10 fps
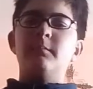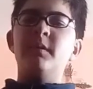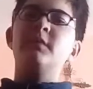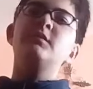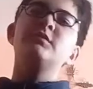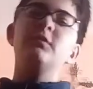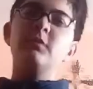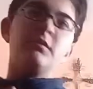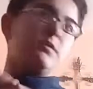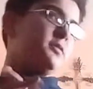Pero
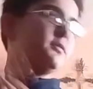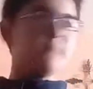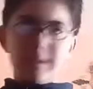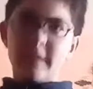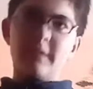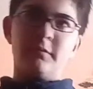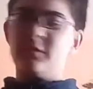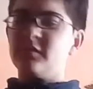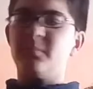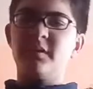solo un milagro
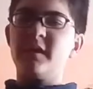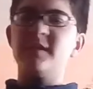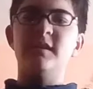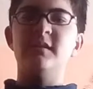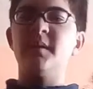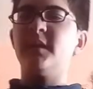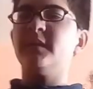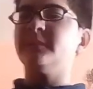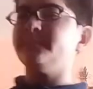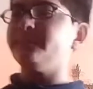nos podría
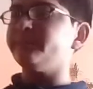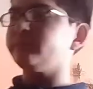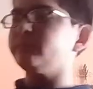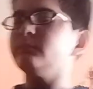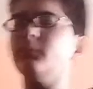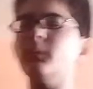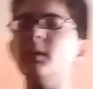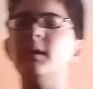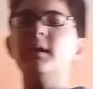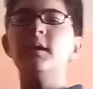salvar.
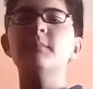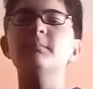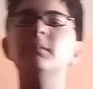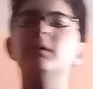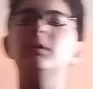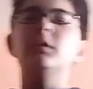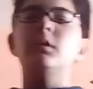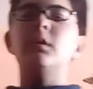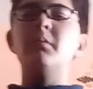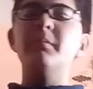Eh,
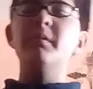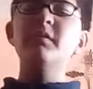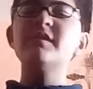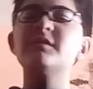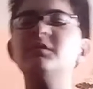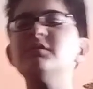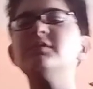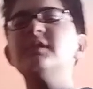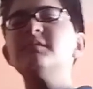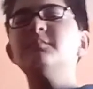como veo las
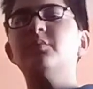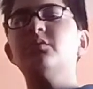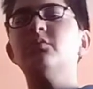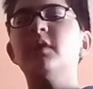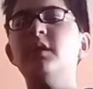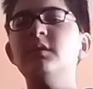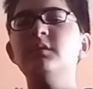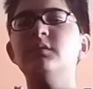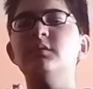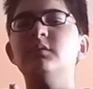cosas,
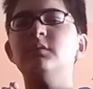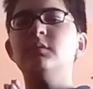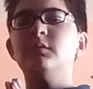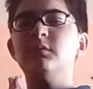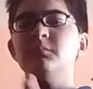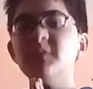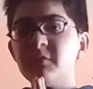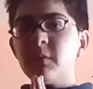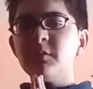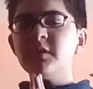Portugal,
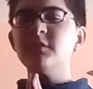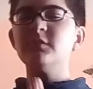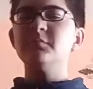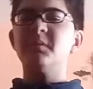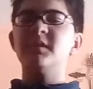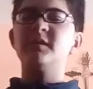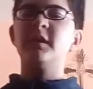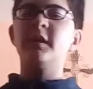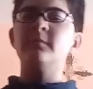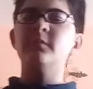mis favoritos para
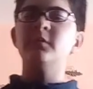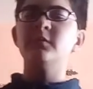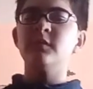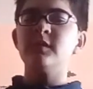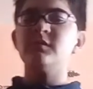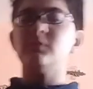ser campeones